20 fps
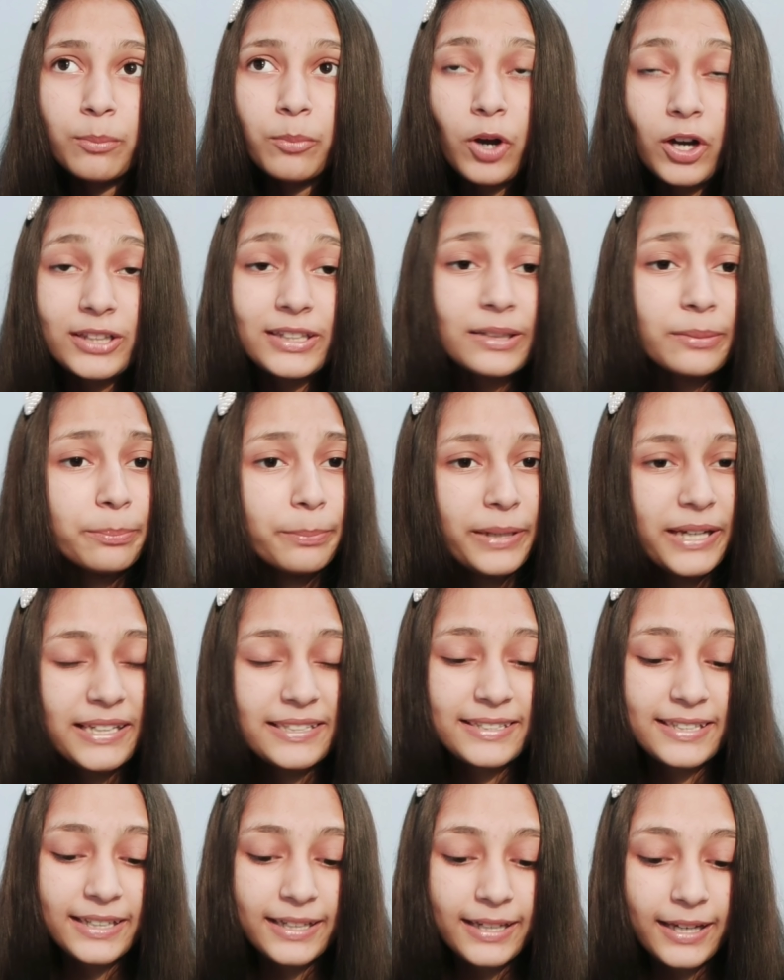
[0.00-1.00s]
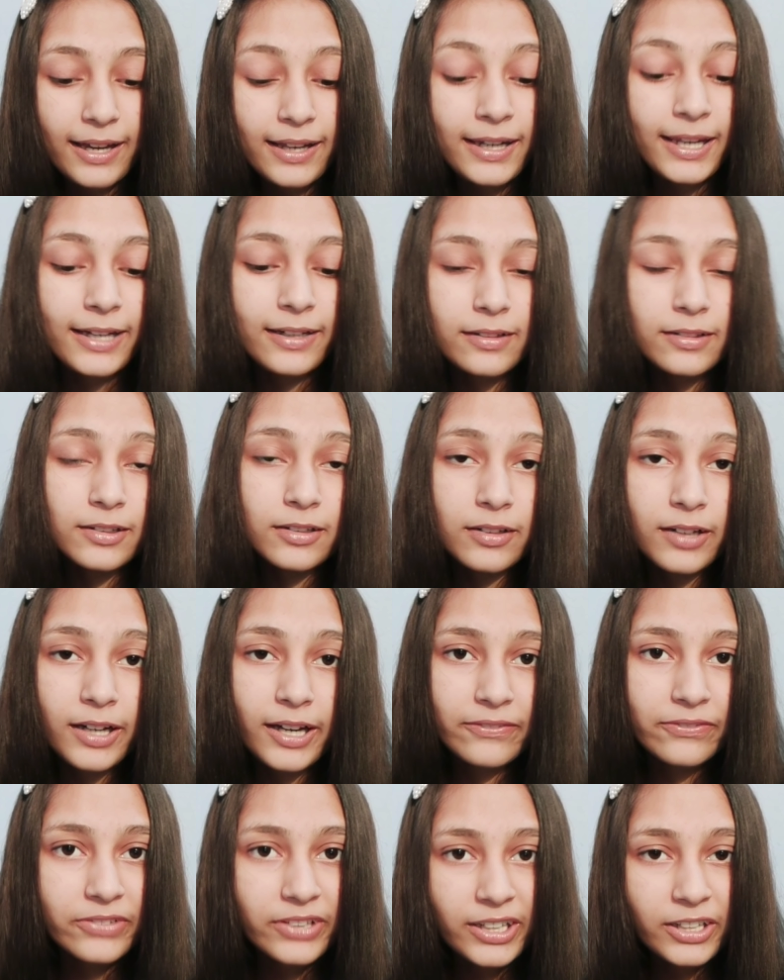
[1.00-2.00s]
बहुत ही बेसिक है लाइक
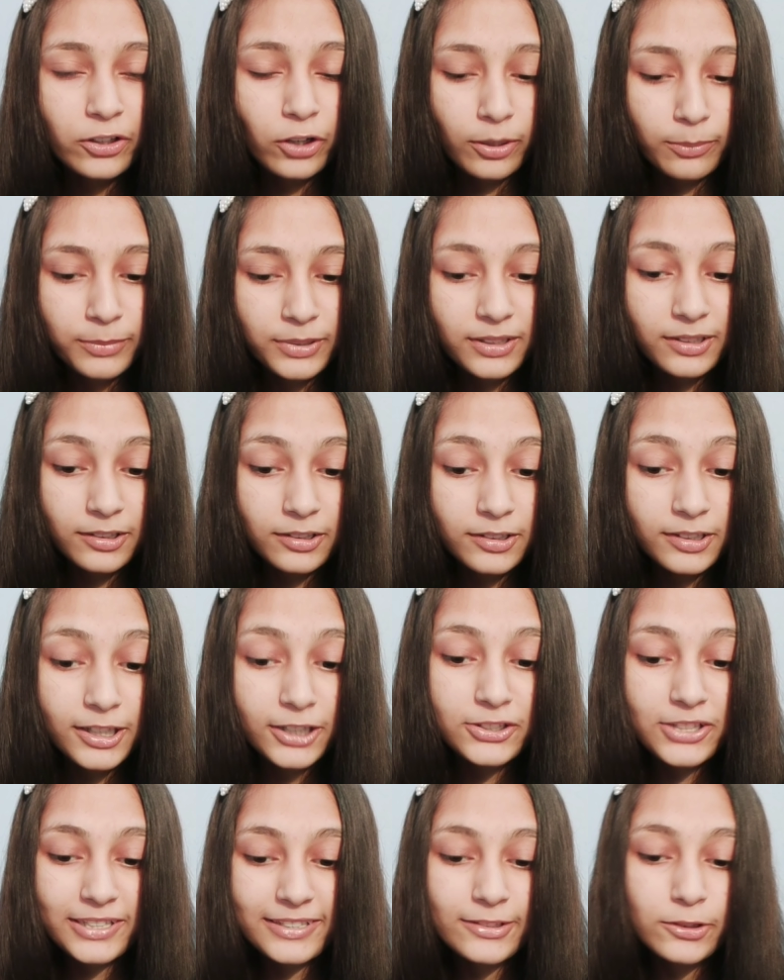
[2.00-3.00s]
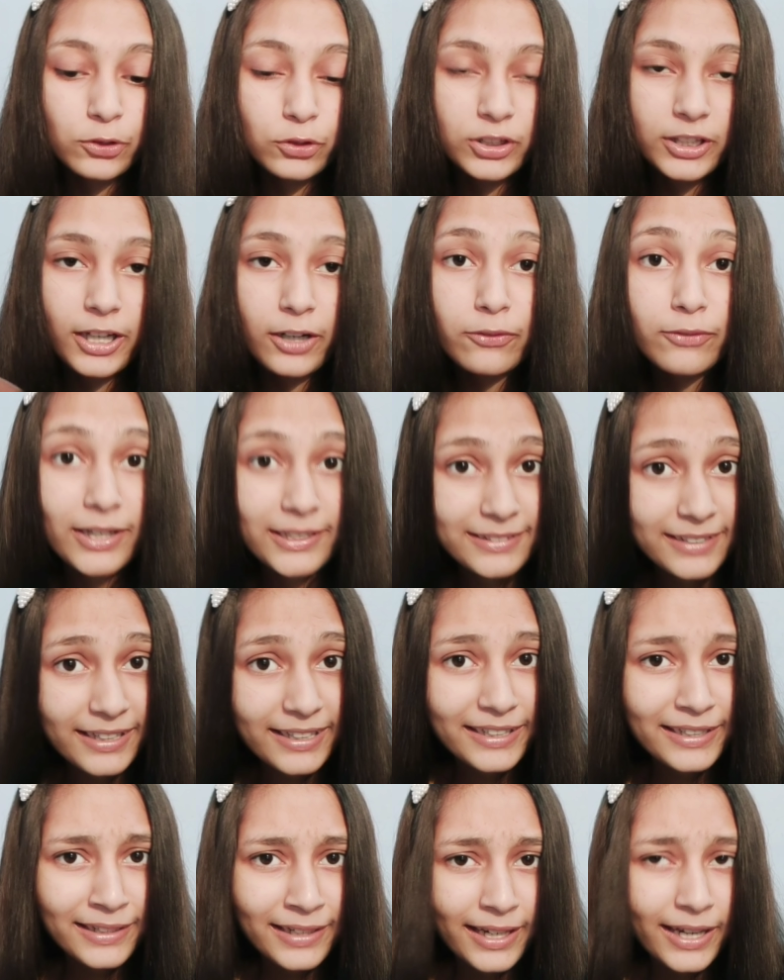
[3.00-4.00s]
एवरी नॉर्मल गर्ल का जैसे होता है वैसा
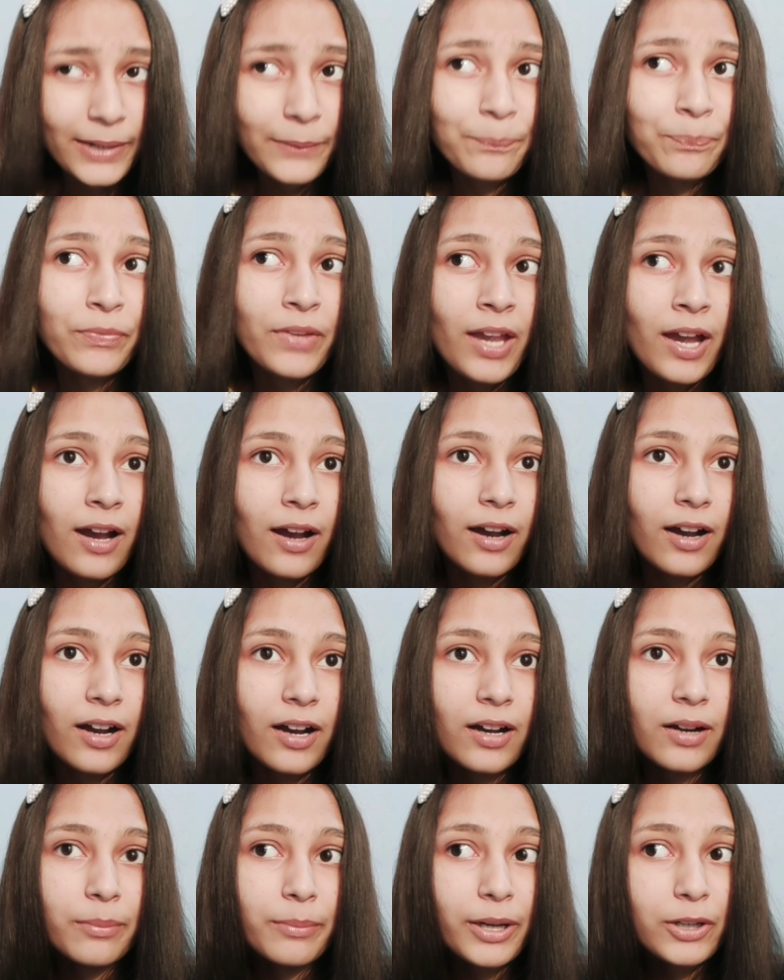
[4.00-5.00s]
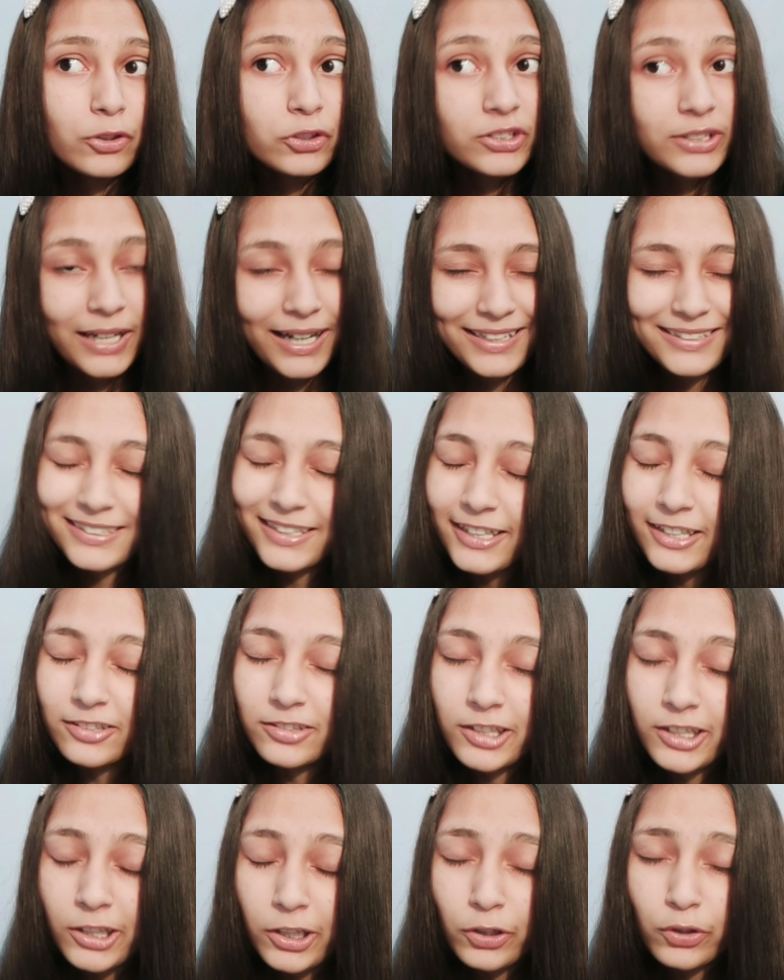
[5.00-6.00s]
ही है uh, मैं कुछ खास
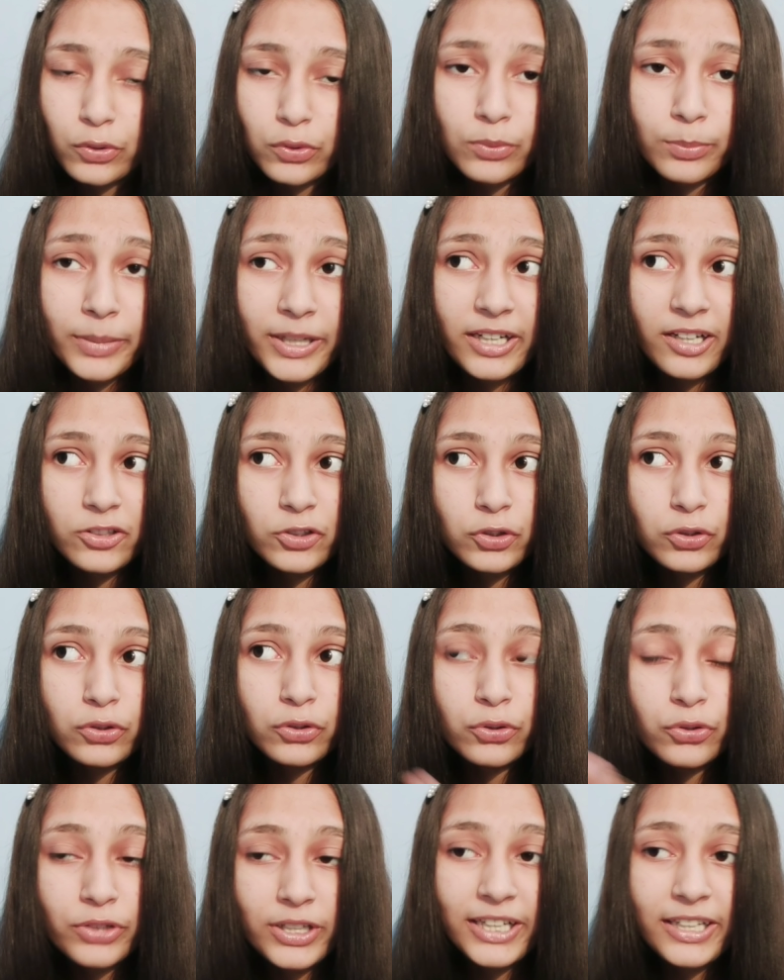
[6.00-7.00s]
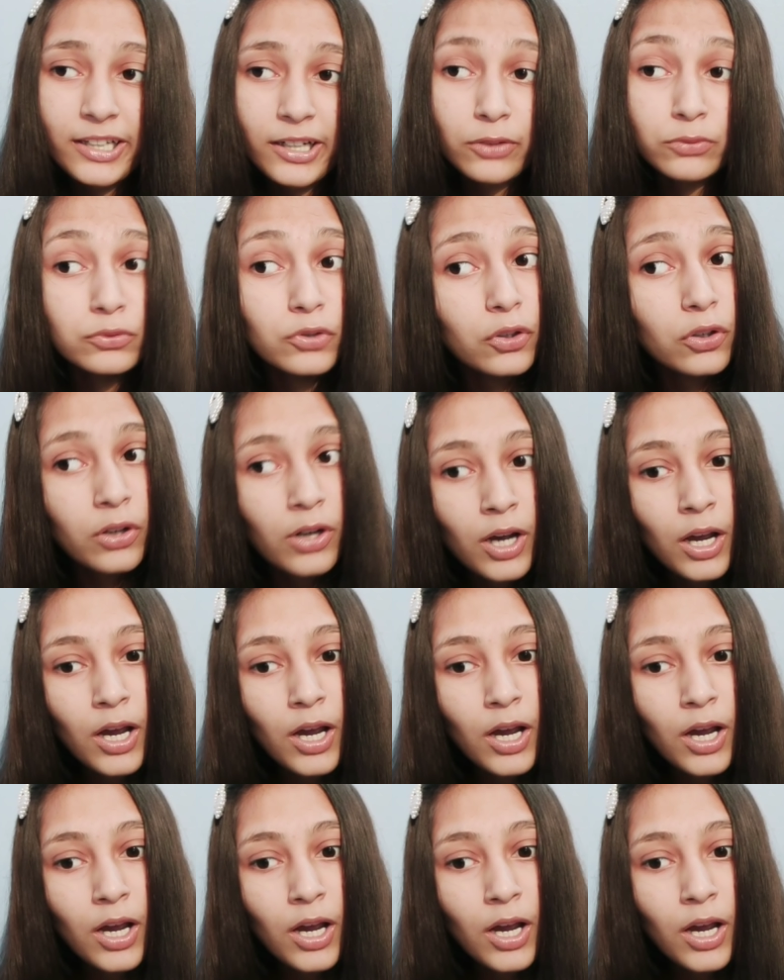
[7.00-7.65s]
करती नहीं हूँ मेरा जो रूटीन है वो